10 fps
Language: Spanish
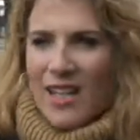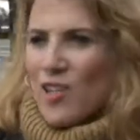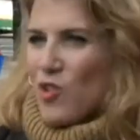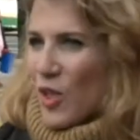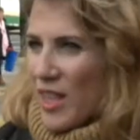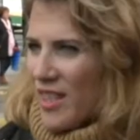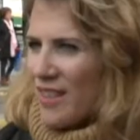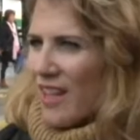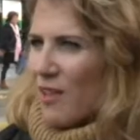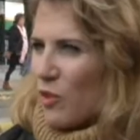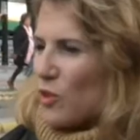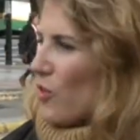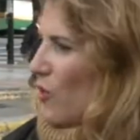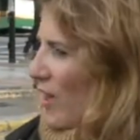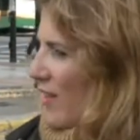solicita el voto
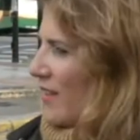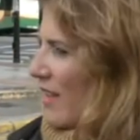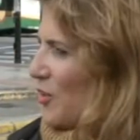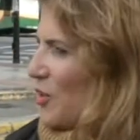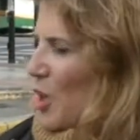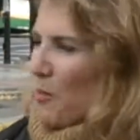de los gaditanos